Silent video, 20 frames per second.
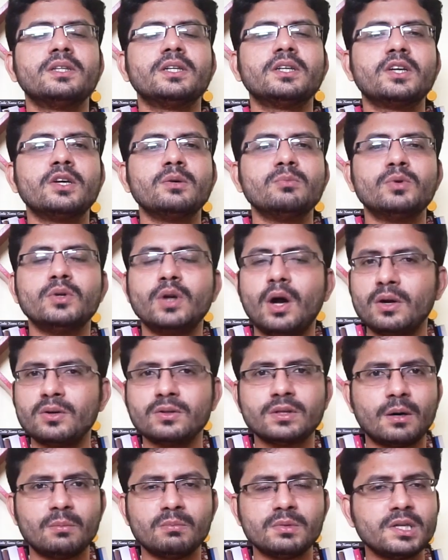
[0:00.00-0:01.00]
வந்து கிமு
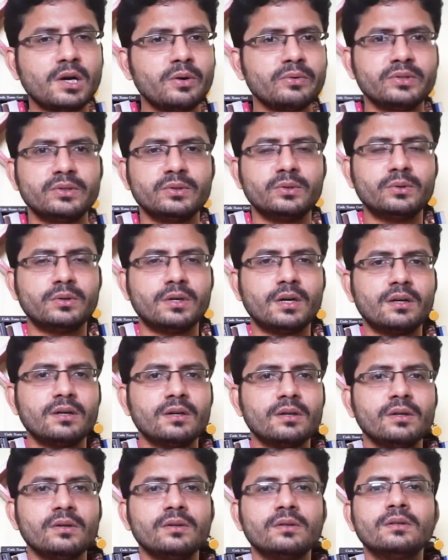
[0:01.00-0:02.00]
நானூற்றி ஐம்பதாவது
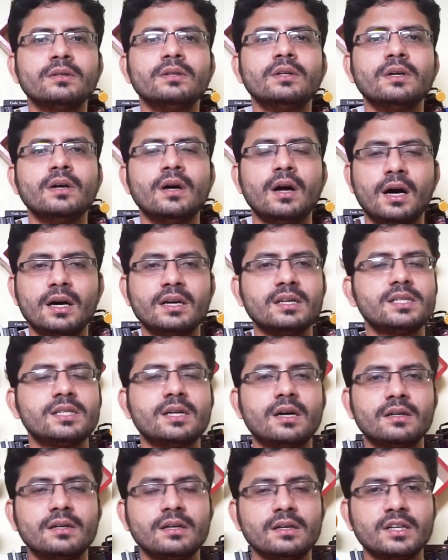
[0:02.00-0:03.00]
நூற்றாண்டுலையும்
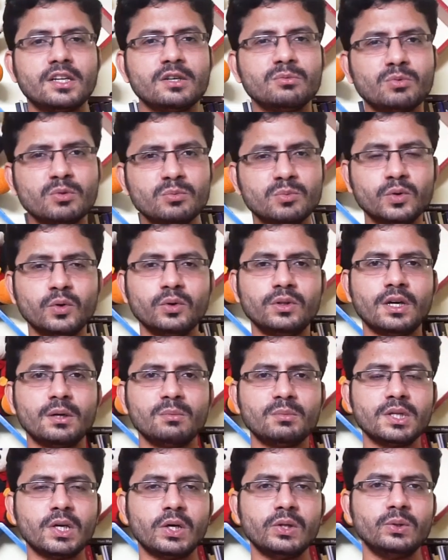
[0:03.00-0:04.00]
அரிஸ்டாட்டில் கிமு முந்நூற்றி
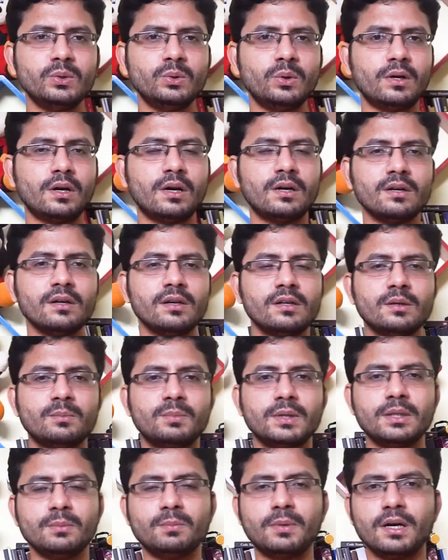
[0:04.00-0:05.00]
எண்பதாவது நூற்றாண்டுலையும் இதை
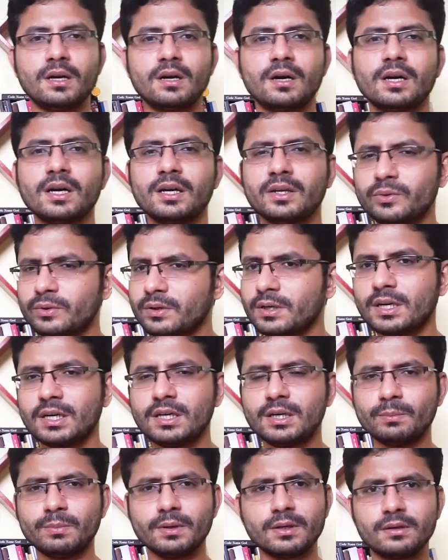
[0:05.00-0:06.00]
பற்றி பண்ணாங்க இவங்க
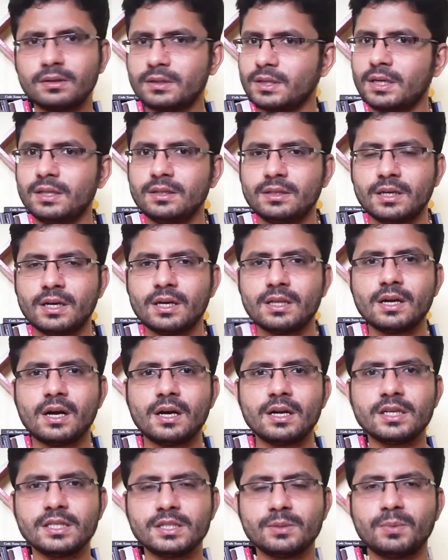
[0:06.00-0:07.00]
ரெண்டு பேரும் தனித்தனியாக தான்
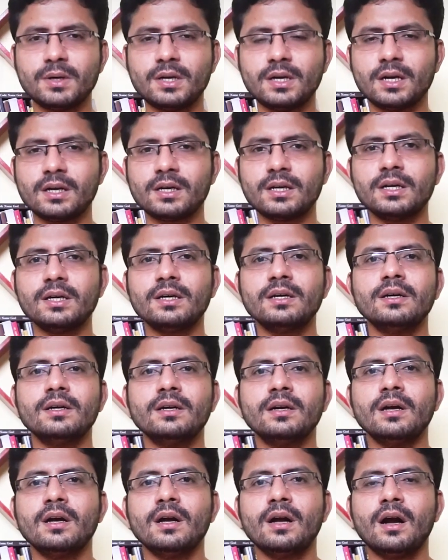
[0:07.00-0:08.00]
ஆராய்ச்சி பண்ணாங்க
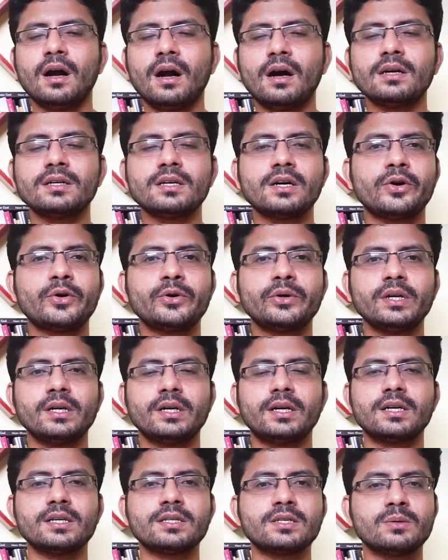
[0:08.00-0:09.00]
ஆனால்
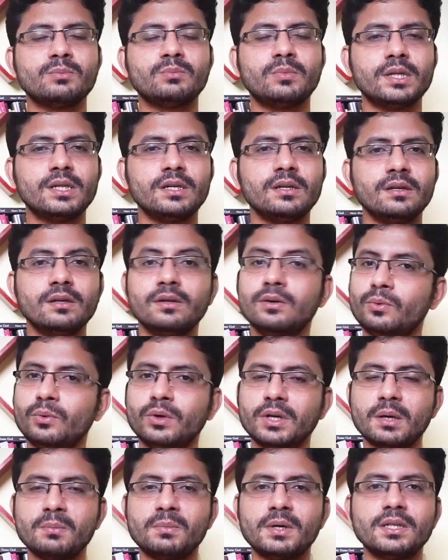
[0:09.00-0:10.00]
அவங்களுக்கு கிடைச்ச பதில்
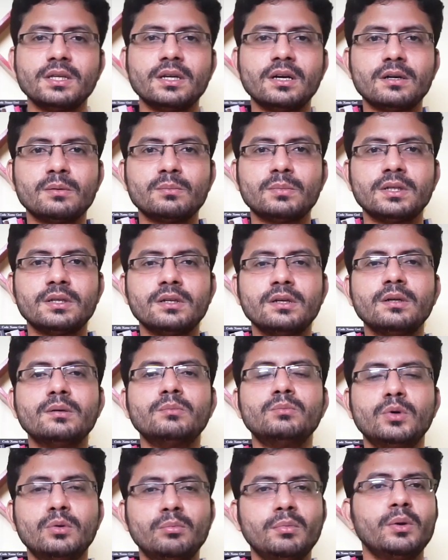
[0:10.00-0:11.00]
ஒரே மாதிரியான பதில்
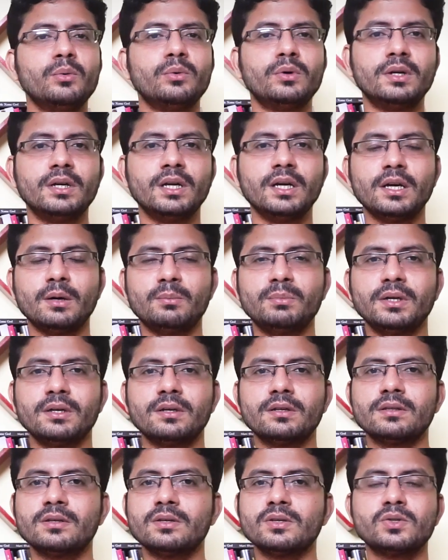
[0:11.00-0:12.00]
பூமி உருண்டை
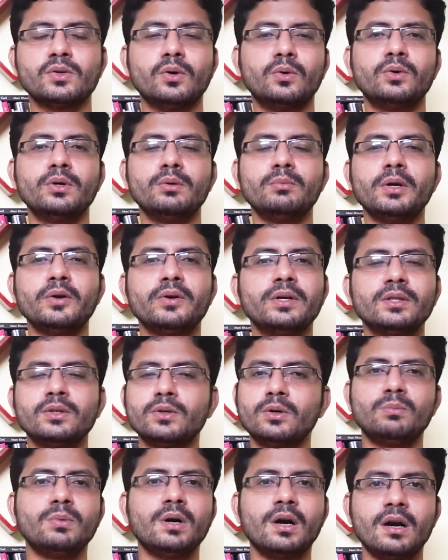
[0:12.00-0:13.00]
அப்படின்றது ஸோ உண்மையை வந்து
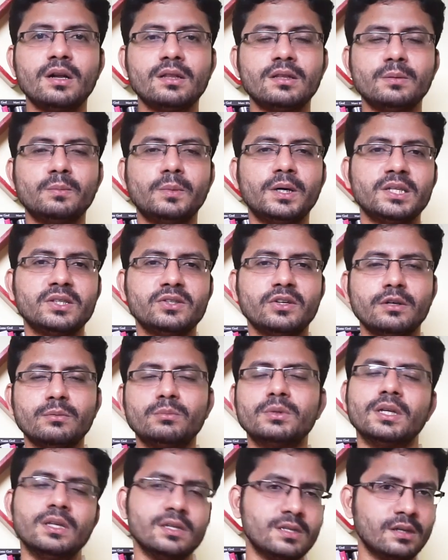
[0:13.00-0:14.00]
ரொம்ப காலத்து மறைச்சு வைக்க
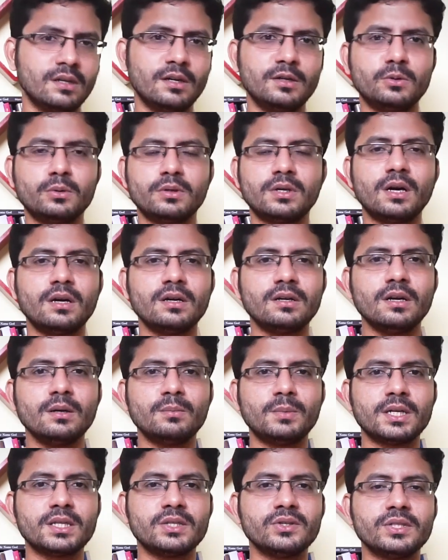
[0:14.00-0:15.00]
முடியாது சில
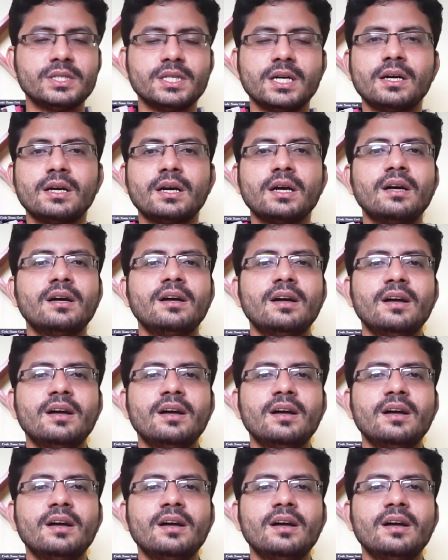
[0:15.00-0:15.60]
நூற்றாண்டுகள் மறைச்சு வச்சாங்க